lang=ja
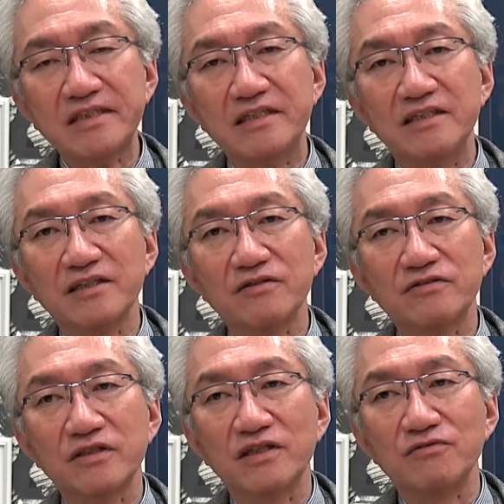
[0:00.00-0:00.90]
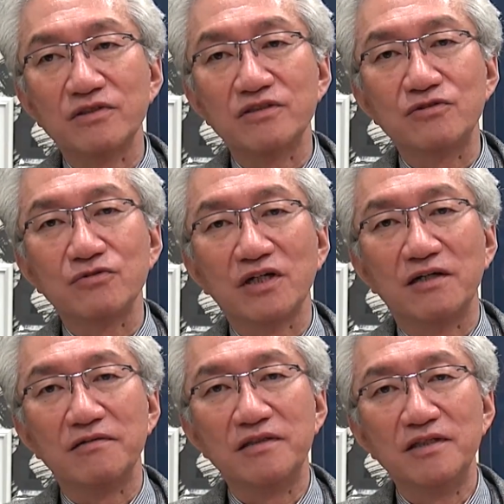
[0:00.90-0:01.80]
えー、世界を緊張
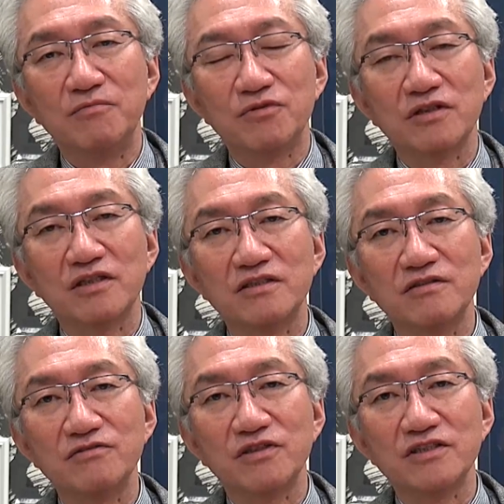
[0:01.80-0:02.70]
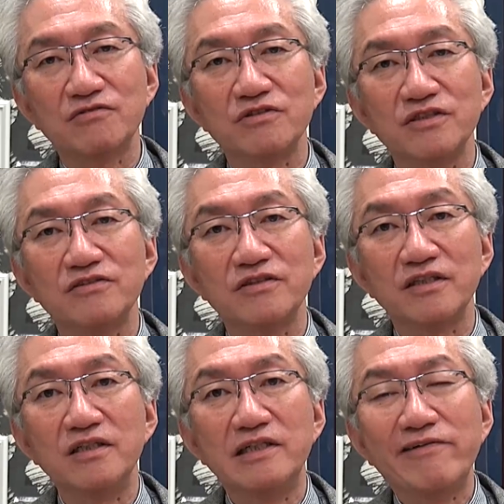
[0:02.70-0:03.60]
感もたらしているような人にですね、